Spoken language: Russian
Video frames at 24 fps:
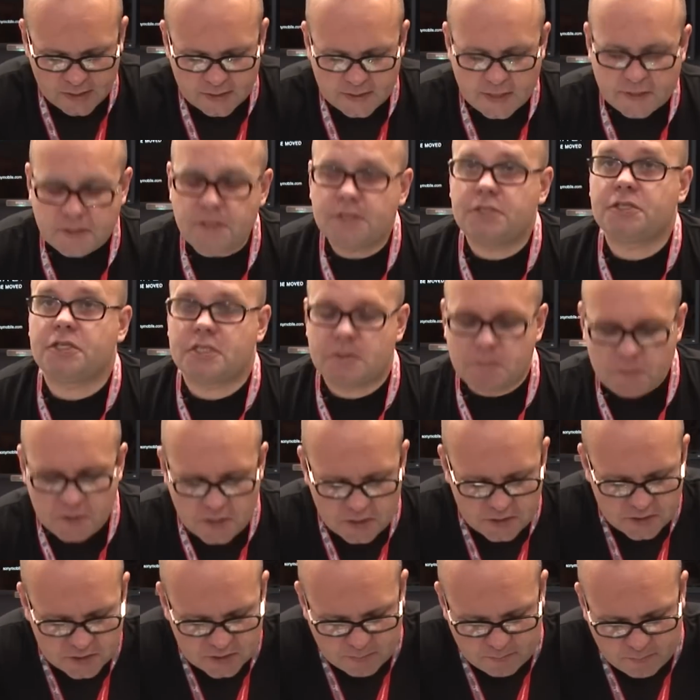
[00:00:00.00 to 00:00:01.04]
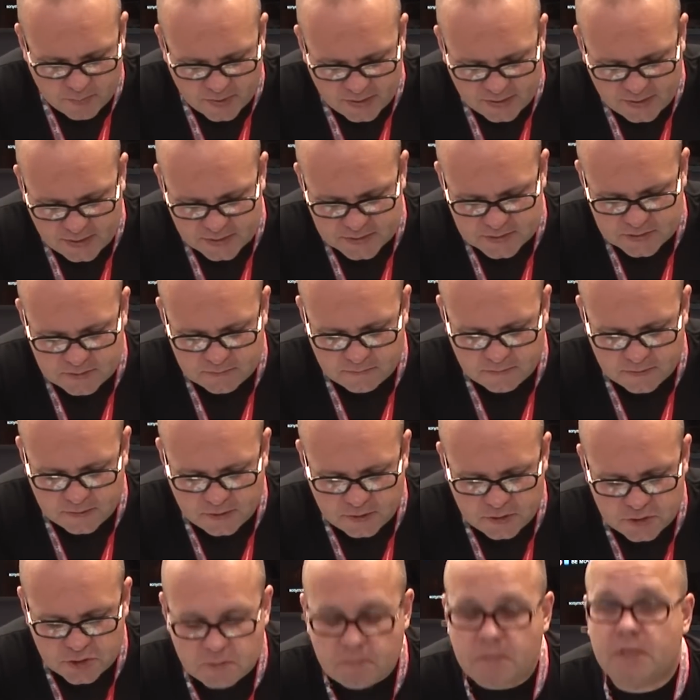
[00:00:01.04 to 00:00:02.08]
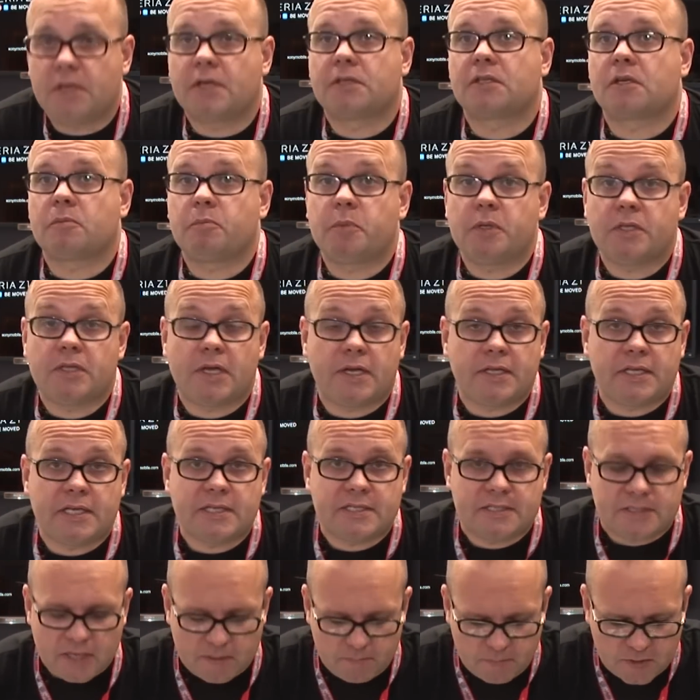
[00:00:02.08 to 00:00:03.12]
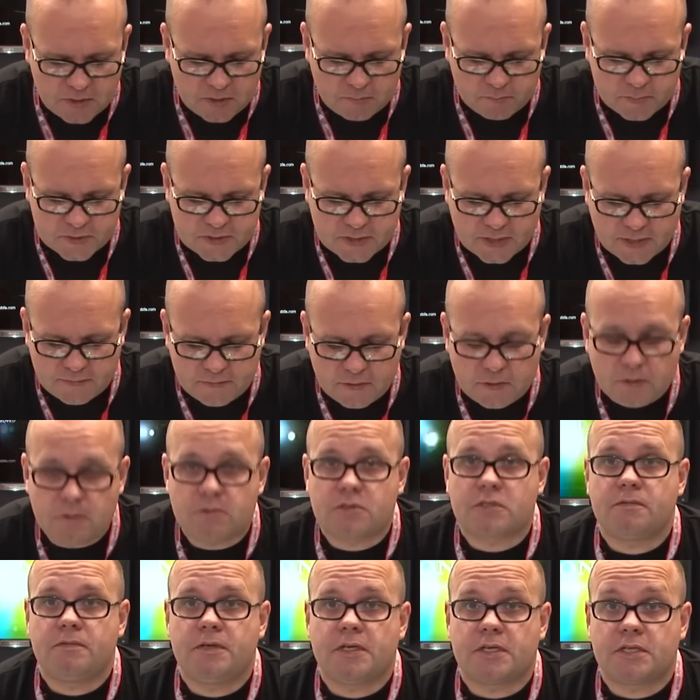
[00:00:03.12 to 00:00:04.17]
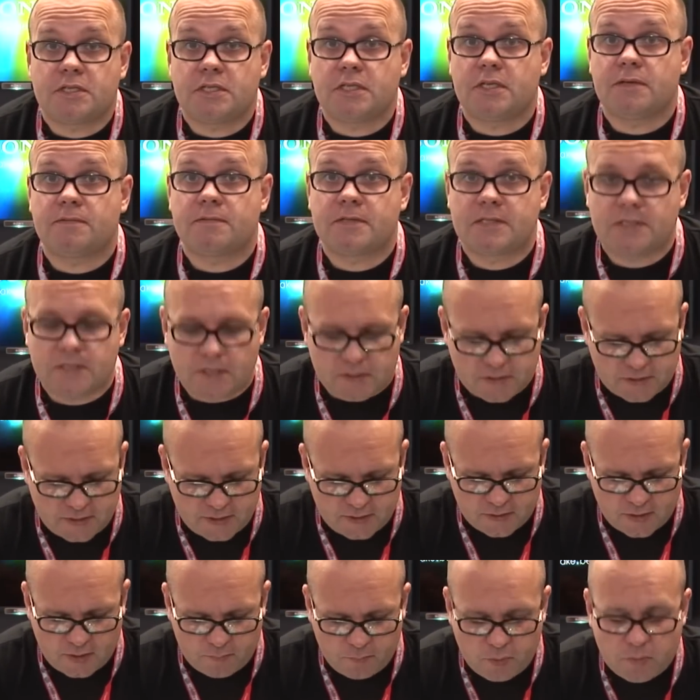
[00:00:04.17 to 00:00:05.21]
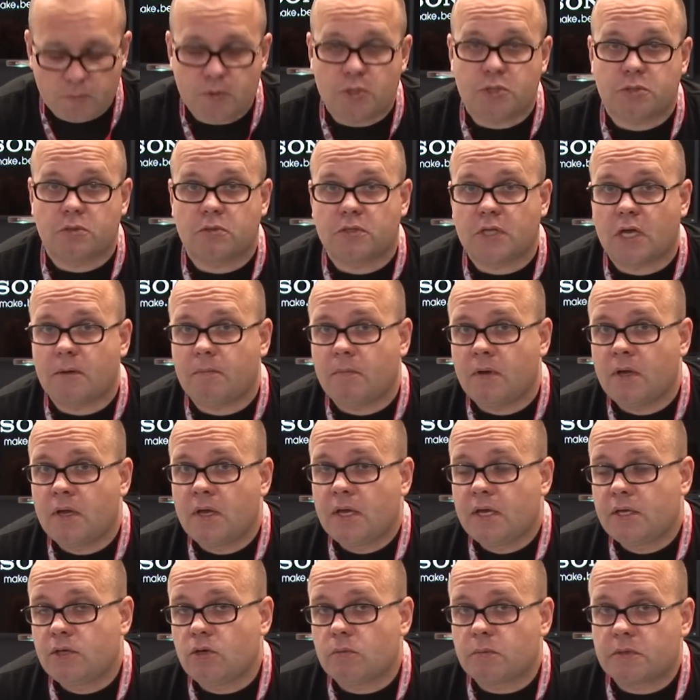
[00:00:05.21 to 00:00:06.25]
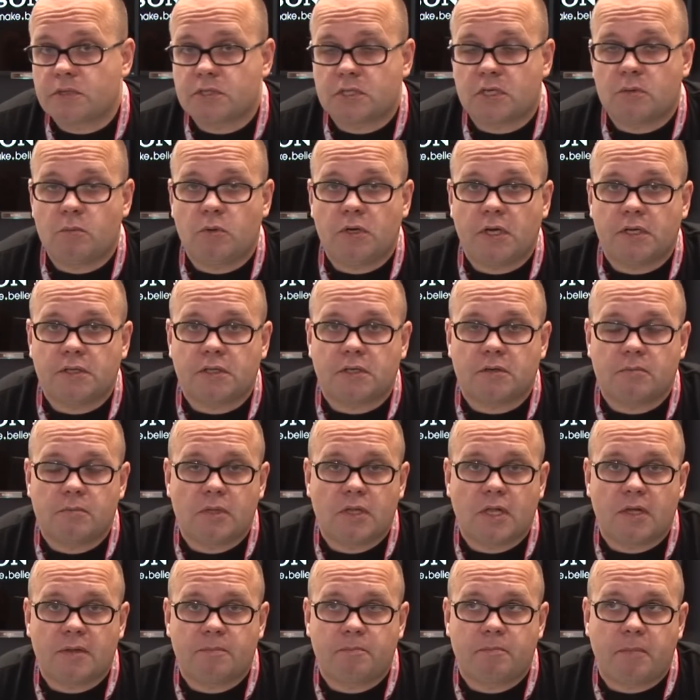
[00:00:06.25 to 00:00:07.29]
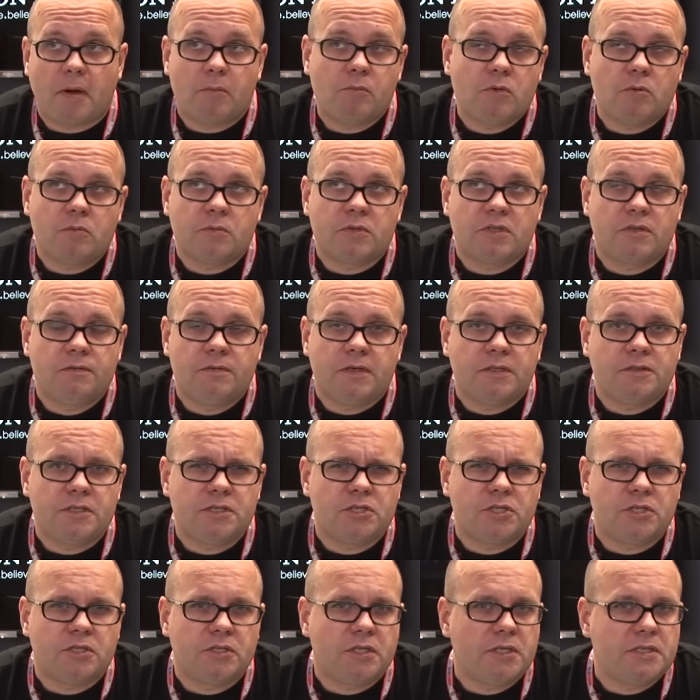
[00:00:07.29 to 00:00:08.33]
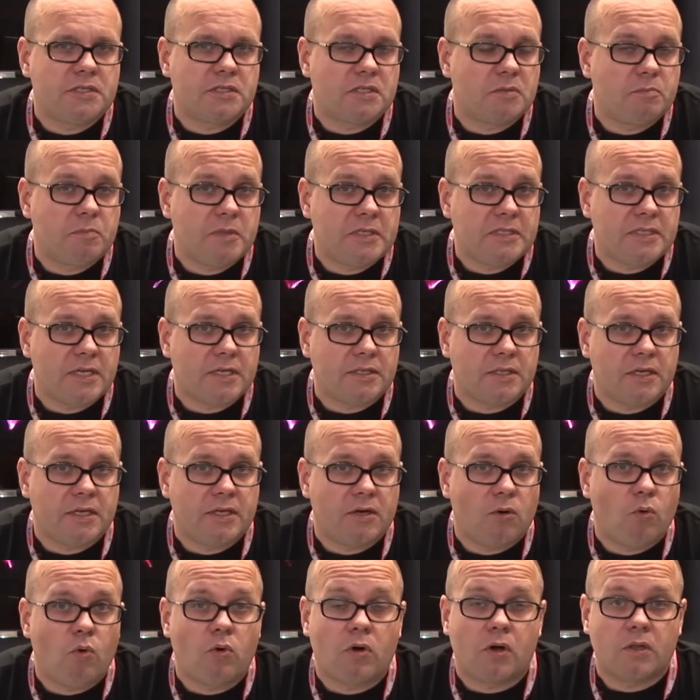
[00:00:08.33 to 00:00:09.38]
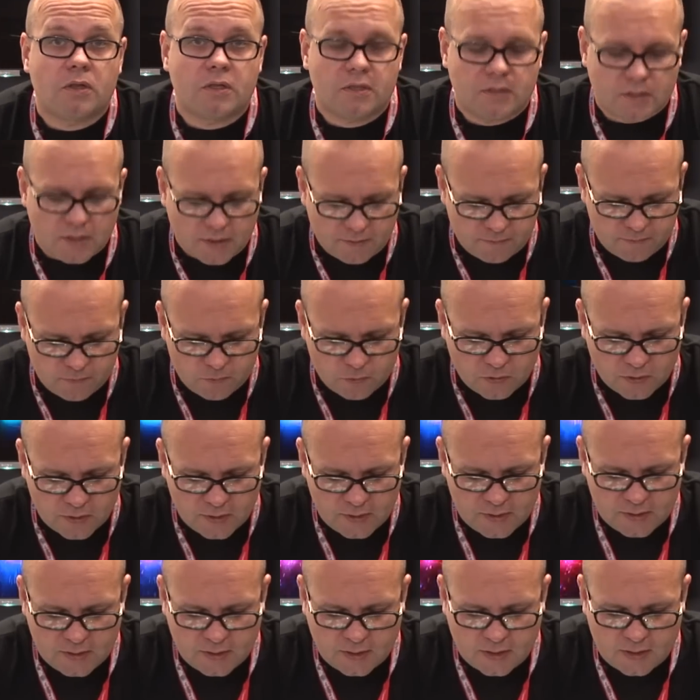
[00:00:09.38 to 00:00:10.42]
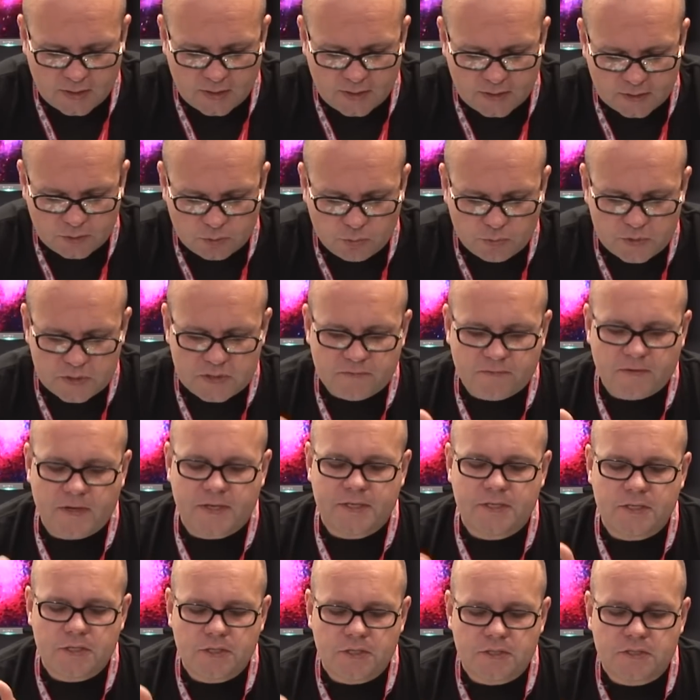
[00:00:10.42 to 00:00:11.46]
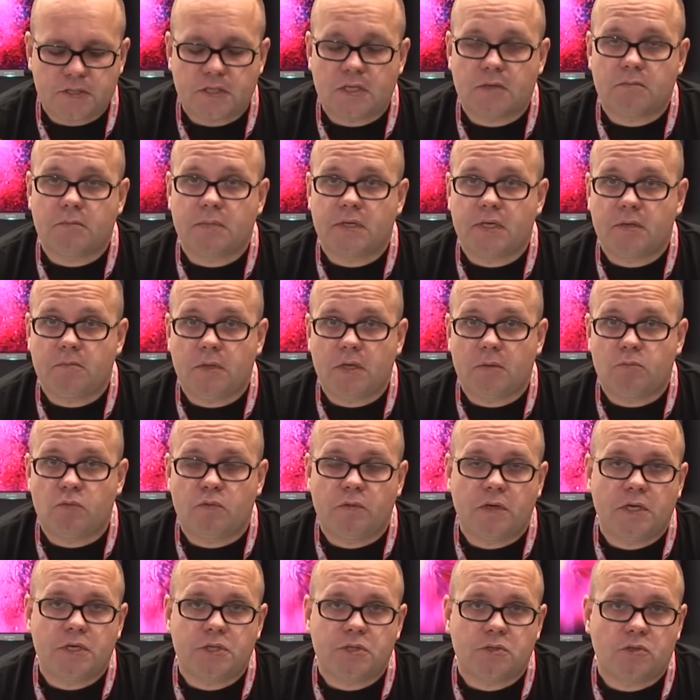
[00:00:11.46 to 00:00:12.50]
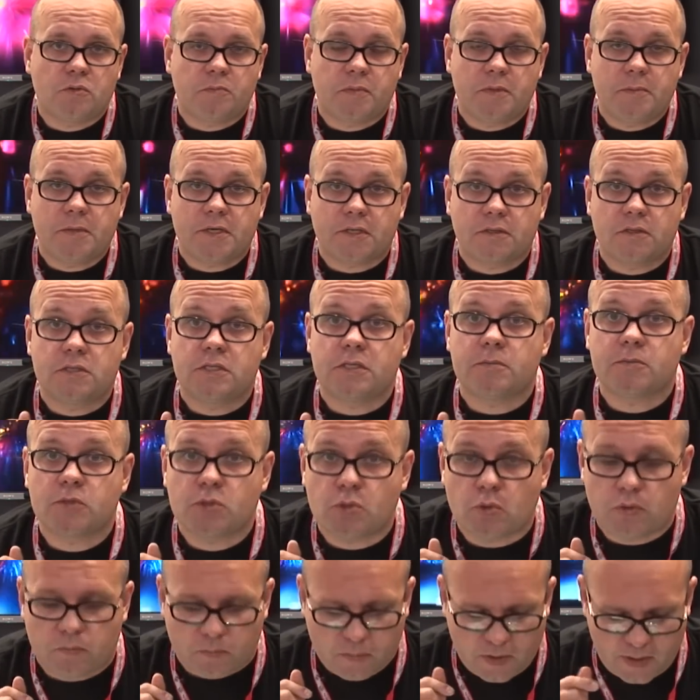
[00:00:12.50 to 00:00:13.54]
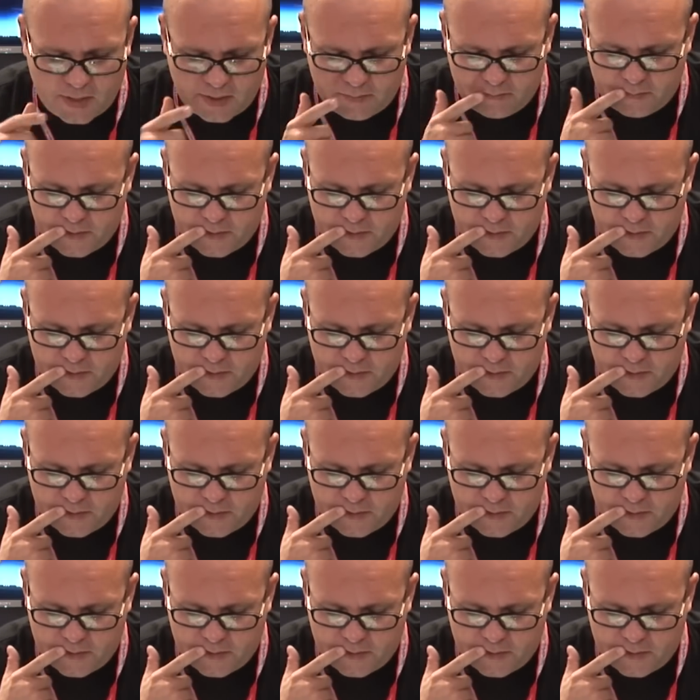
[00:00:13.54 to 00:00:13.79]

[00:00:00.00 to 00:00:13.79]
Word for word: Какие же изменения нам показывает режим электропитания стамина по сравнению с версией в Z? Напомню, что там емкость аккумулятора была, по-моему, 2350 или около того. А, то есть фактически мы имеем увеличенную примерно на 700 мАч